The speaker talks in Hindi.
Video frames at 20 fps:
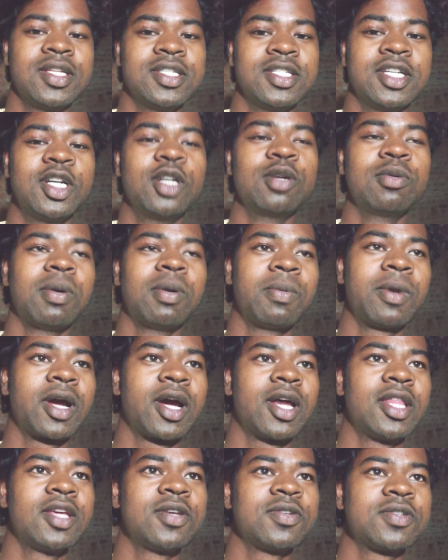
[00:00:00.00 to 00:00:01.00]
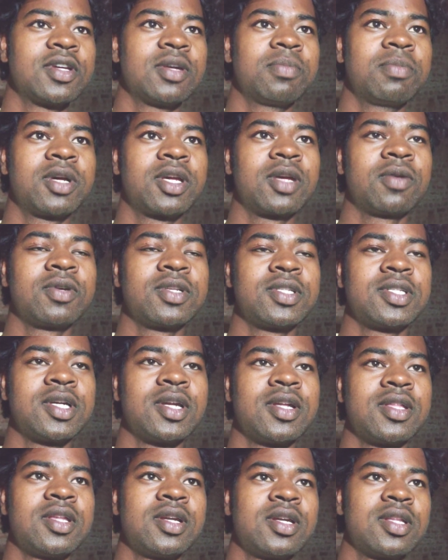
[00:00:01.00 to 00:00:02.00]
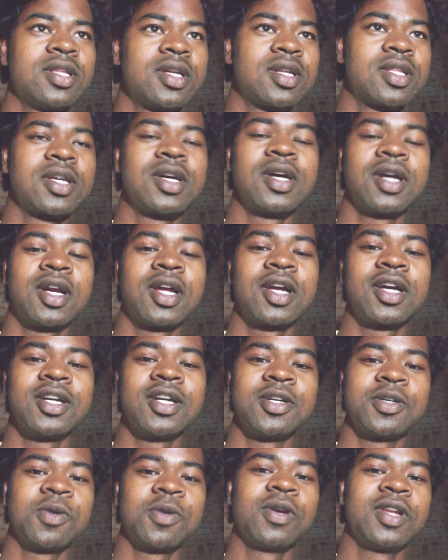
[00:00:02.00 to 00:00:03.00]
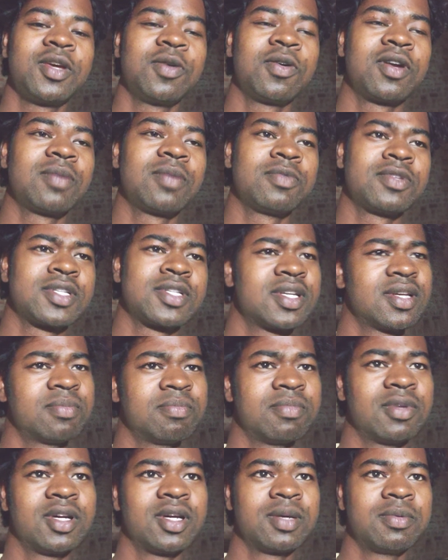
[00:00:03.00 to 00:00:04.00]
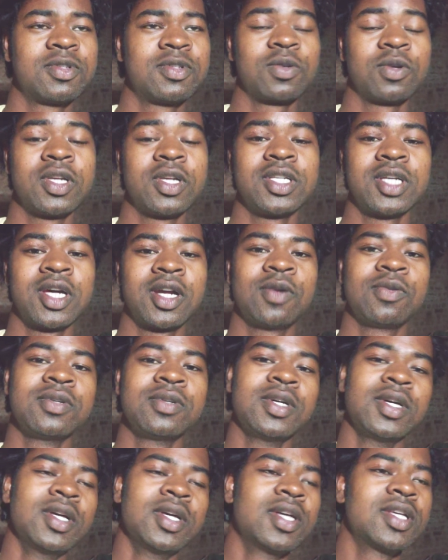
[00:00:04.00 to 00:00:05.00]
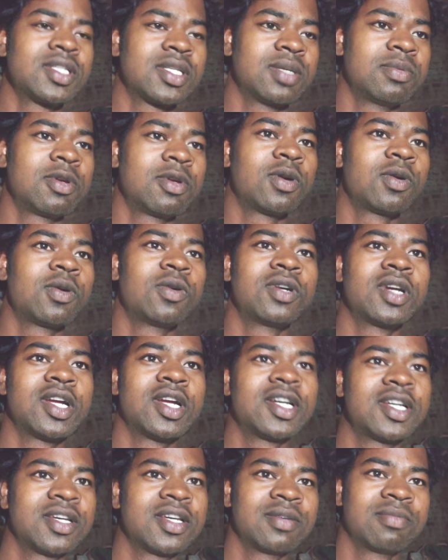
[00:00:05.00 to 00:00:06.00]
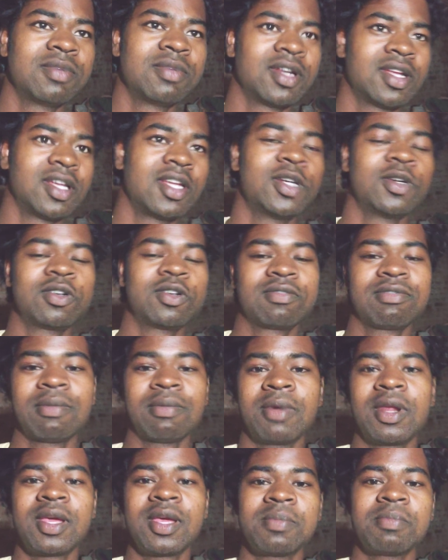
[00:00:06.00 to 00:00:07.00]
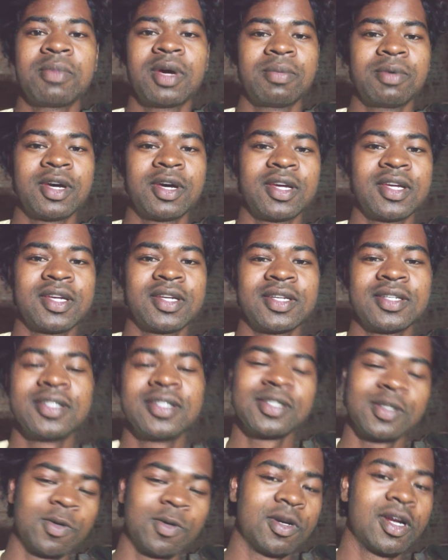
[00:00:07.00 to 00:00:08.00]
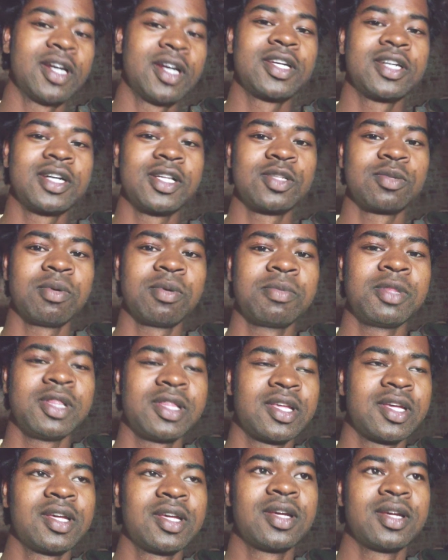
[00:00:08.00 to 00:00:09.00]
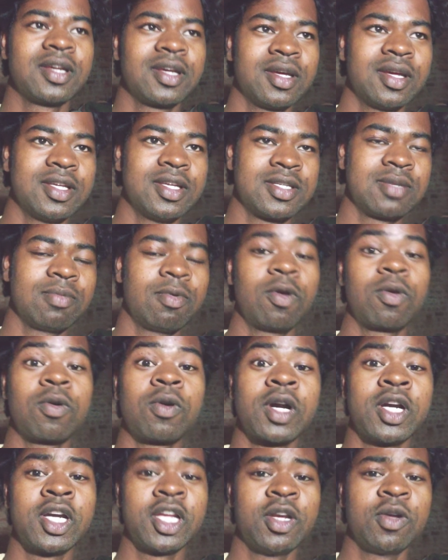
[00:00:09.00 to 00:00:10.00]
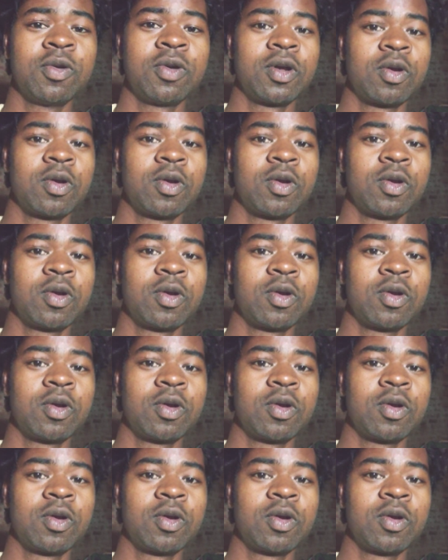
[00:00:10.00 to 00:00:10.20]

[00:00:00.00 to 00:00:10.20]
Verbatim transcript: झंडू बम लगा दिया सिर पे क्योंकि सिर इतना दर्द कर रहा है कंट्रोल नहीं हो रहा है मुझसे मैं अभी सोने जा रहा हूँ सभी को गुड नाइट मेरी यूट्यूब फैमिली बाय बाय गुड नाइट कल सुबह मिलते हैं इसी ब्लॉग को कंटिन्यू